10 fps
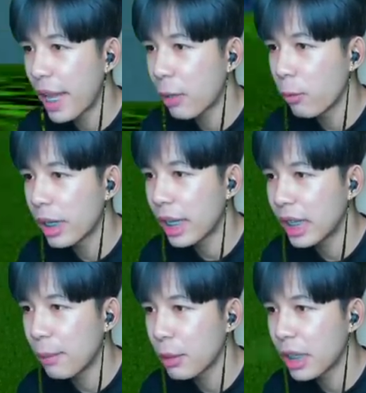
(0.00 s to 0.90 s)
กูแค่นั้น
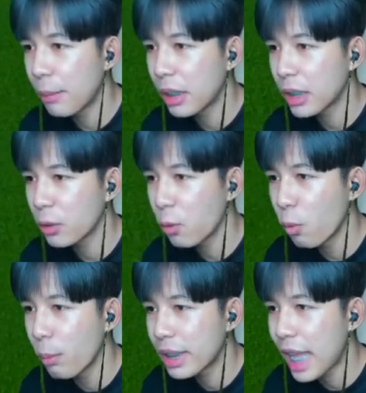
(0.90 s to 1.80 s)
แหละเพราะยังไงมึงก็สู้กู
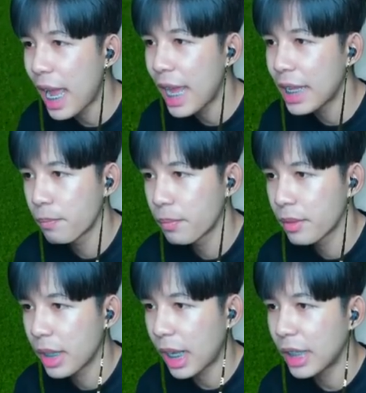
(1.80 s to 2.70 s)
ไม่ได้
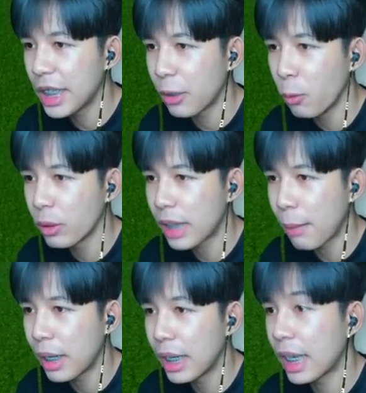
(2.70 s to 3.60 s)
แล้วก็หนีกูตาม
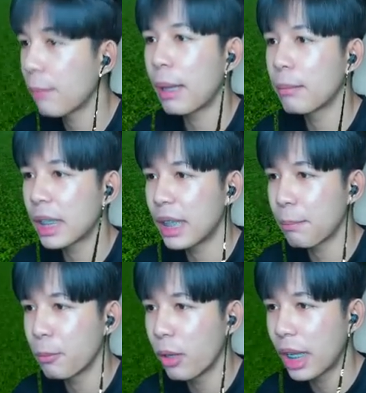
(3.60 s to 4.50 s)
เคยครับตามสเต็ป
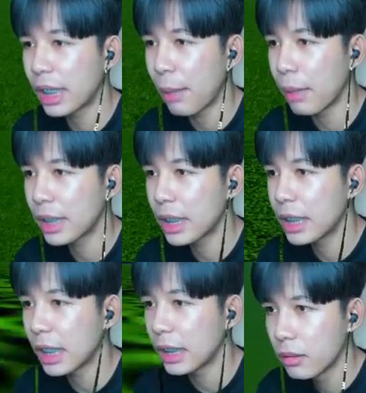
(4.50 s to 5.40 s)
พวกไก่ไก่มันก็จะเล่
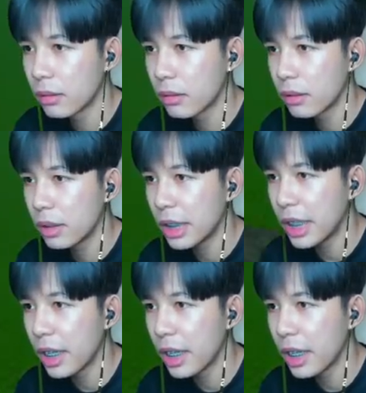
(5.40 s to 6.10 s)
นกัน หนีดิ